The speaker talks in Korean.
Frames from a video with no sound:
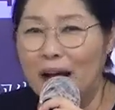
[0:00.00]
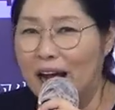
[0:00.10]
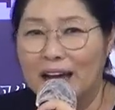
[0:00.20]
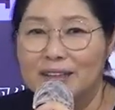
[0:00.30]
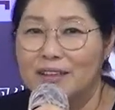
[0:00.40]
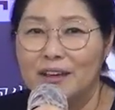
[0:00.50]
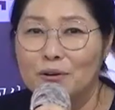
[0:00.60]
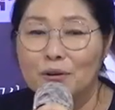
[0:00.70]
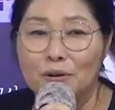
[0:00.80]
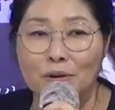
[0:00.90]

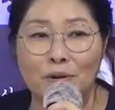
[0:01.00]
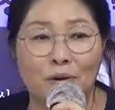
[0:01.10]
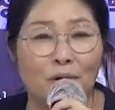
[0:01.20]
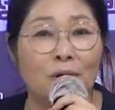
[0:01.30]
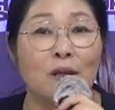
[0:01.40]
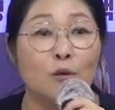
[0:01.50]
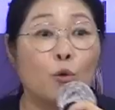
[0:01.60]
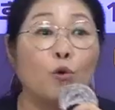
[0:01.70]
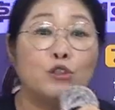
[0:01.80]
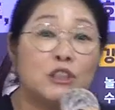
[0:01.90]
아니에요.
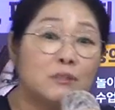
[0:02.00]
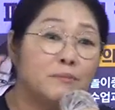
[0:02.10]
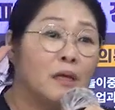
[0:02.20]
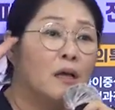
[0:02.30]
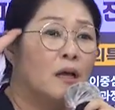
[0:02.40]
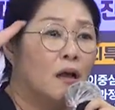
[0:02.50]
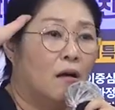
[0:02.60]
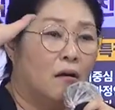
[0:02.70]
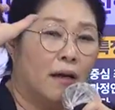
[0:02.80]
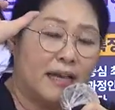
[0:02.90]
요즘
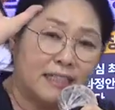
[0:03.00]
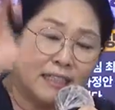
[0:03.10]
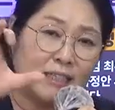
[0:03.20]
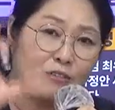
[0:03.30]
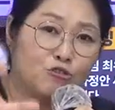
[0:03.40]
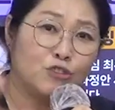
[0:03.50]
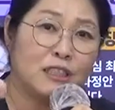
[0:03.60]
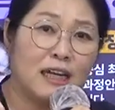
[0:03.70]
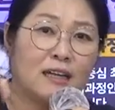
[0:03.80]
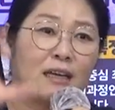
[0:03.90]
어, 해시리에
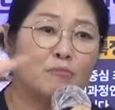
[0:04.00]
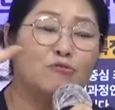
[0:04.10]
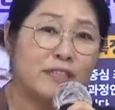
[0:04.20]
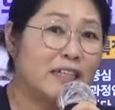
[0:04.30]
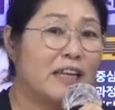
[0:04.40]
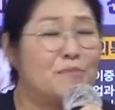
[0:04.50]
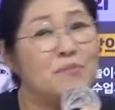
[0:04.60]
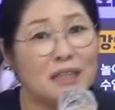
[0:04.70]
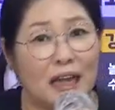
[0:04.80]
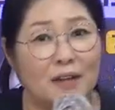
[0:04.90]
충실하게 문제를
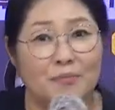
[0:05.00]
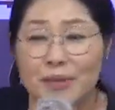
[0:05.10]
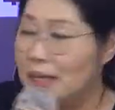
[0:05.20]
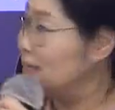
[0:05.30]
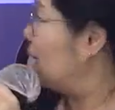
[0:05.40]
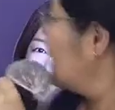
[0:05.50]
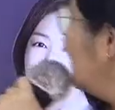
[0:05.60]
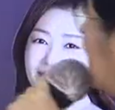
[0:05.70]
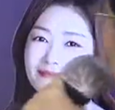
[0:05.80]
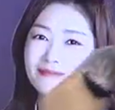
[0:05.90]
냅니다. 자,
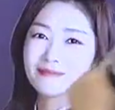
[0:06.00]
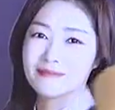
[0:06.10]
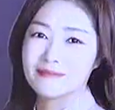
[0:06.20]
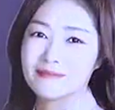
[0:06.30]
그래서